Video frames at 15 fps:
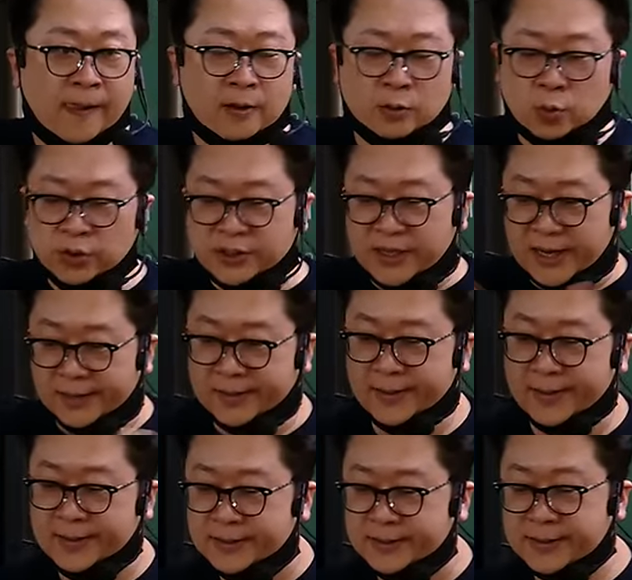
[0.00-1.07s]
그러니까 도시
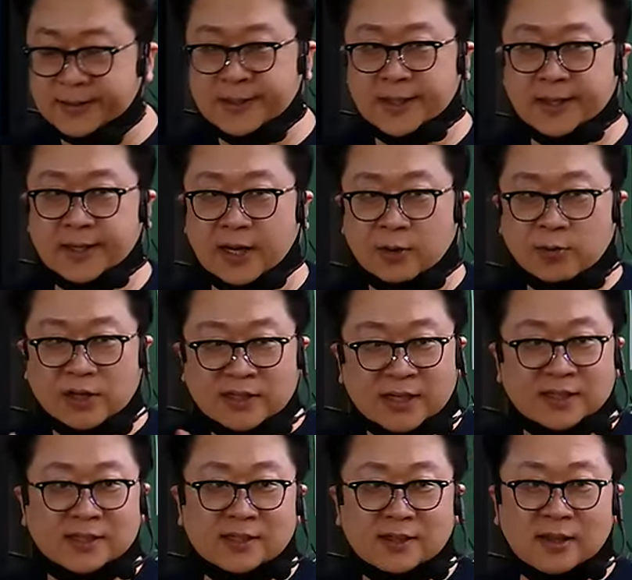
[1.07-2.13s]
안에 식생이 양호한
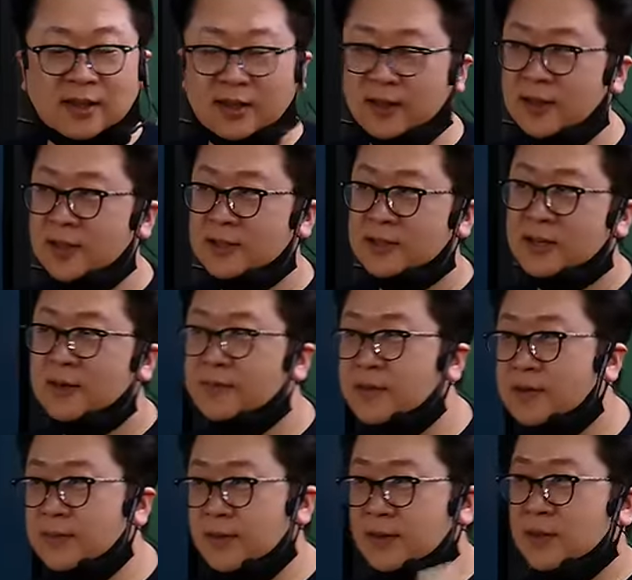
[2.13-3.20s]
산지인데
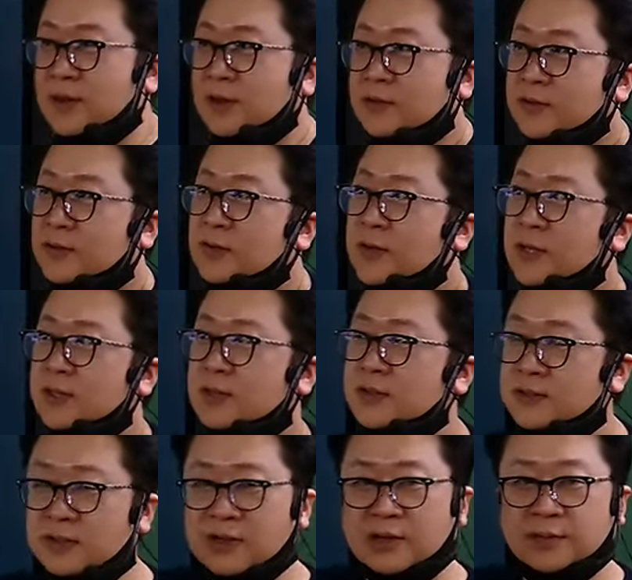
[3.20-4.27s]
사람들이 맨날 가서
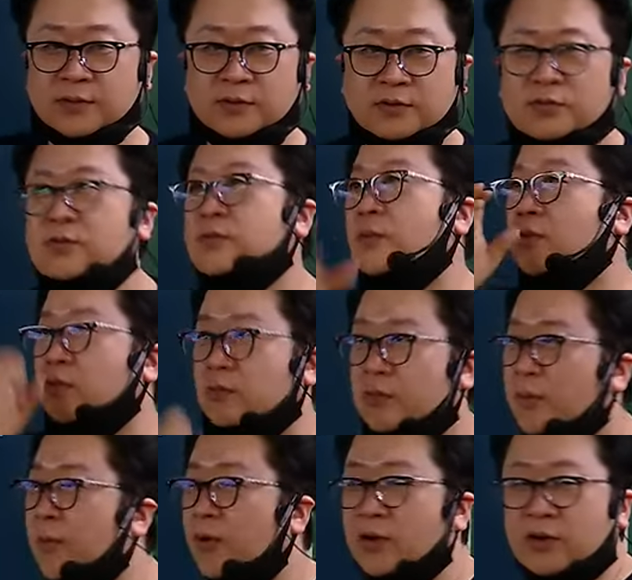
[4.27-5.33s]
등산하면서 술 먹고
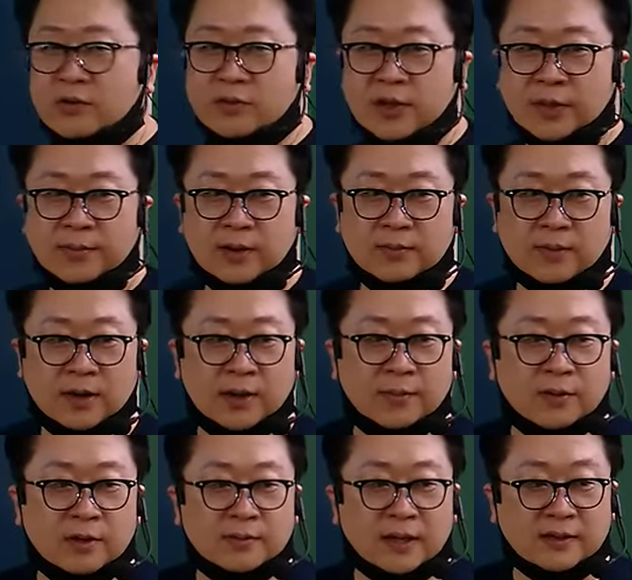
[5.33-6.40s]
뭐 버리고 개발 막
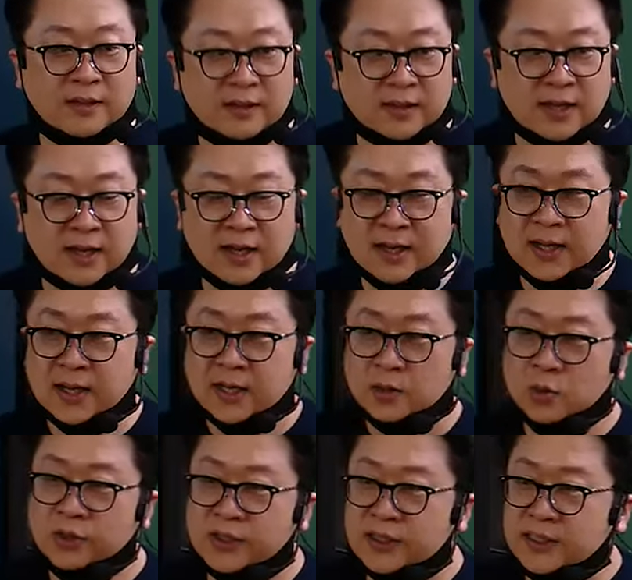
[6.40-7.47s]
해버리면 안 된다.
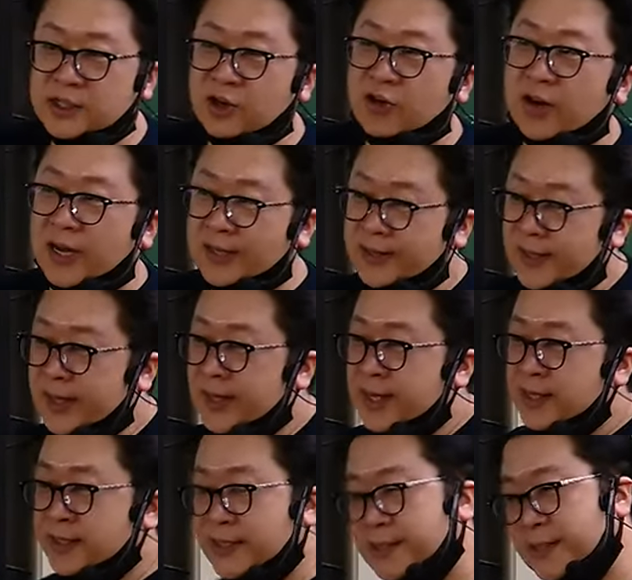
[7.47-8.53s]
도시지역 안에
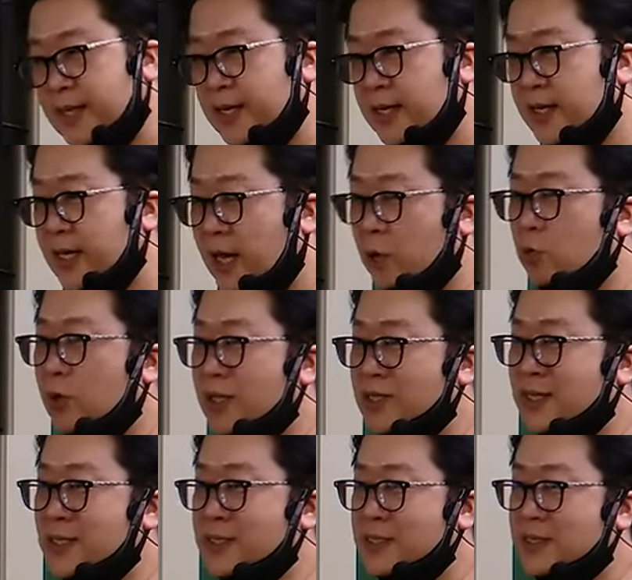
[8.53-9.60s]
식생이 양호한
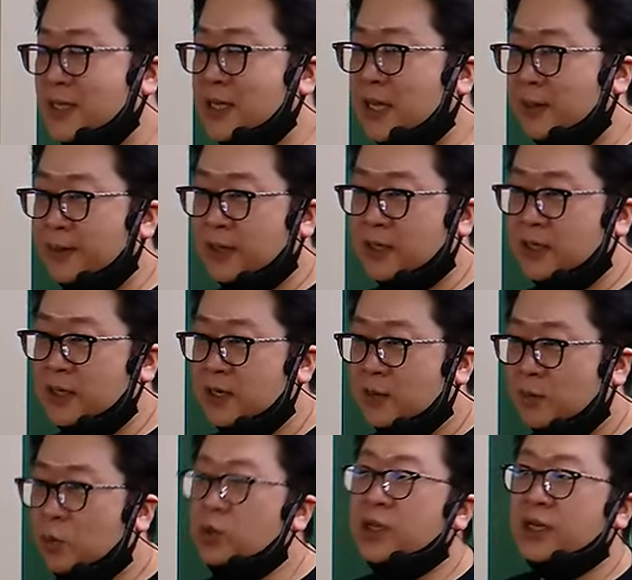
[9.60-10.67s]
산지의 개발을
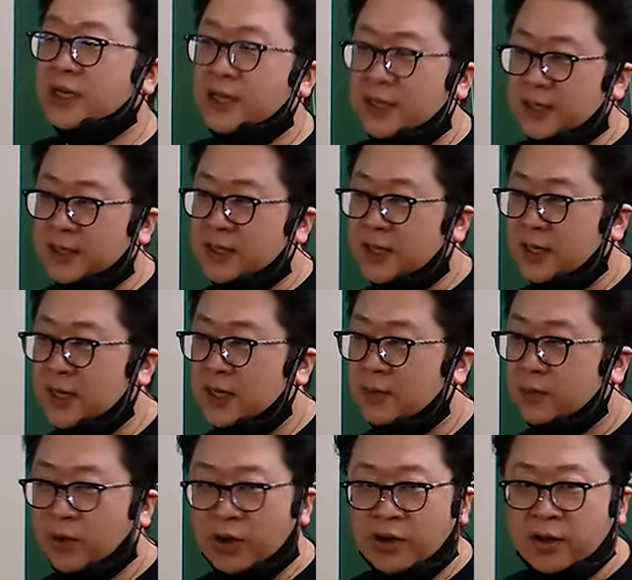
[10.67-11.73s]
못하게 하겠다.
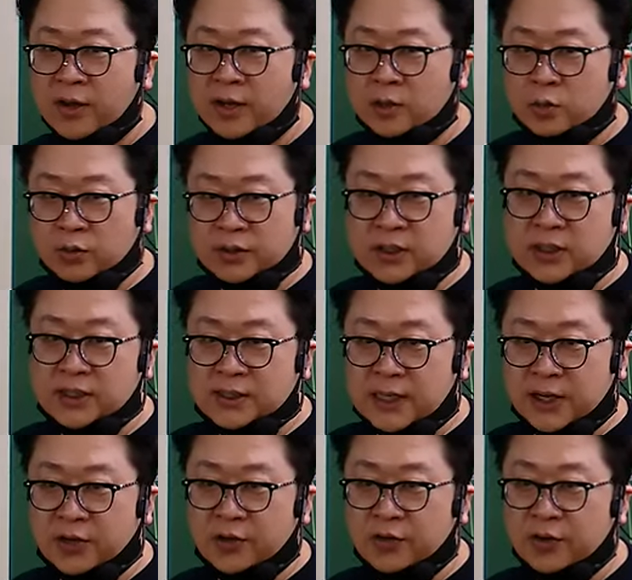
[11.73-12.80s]
뭐예요? 도시,
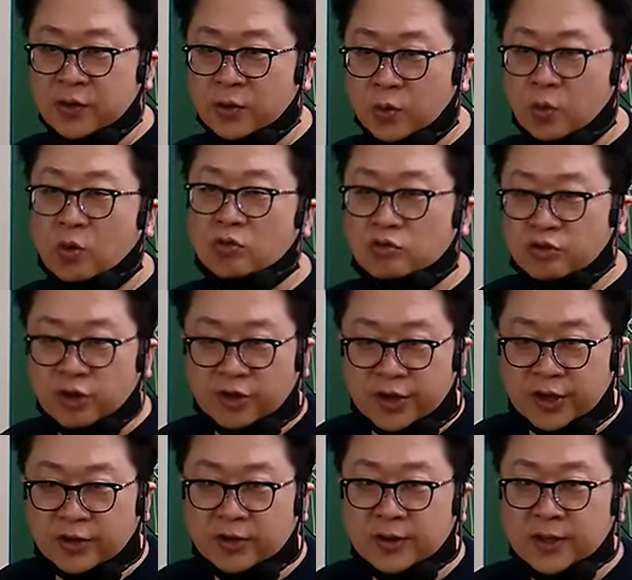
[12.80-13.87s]
자연, 공원
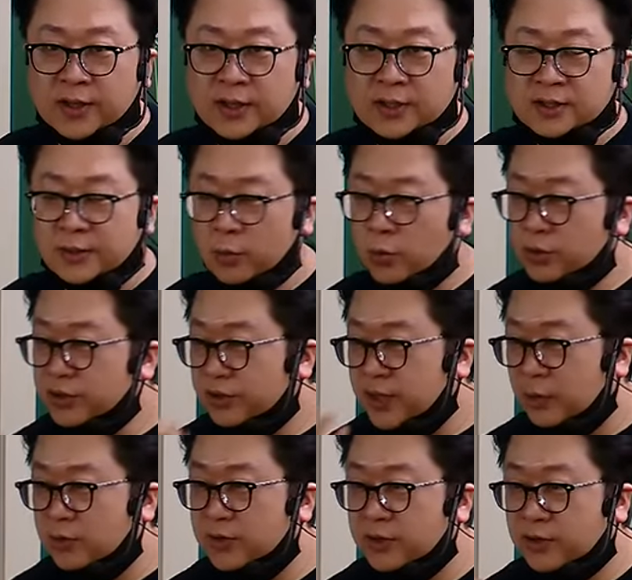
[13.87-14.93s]
구역이에요. 제가 용어
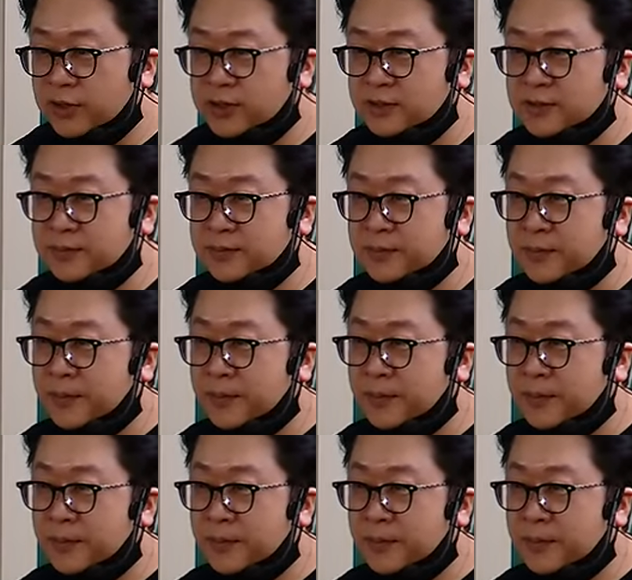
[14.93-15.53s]
정리하고 있는 거야 지금.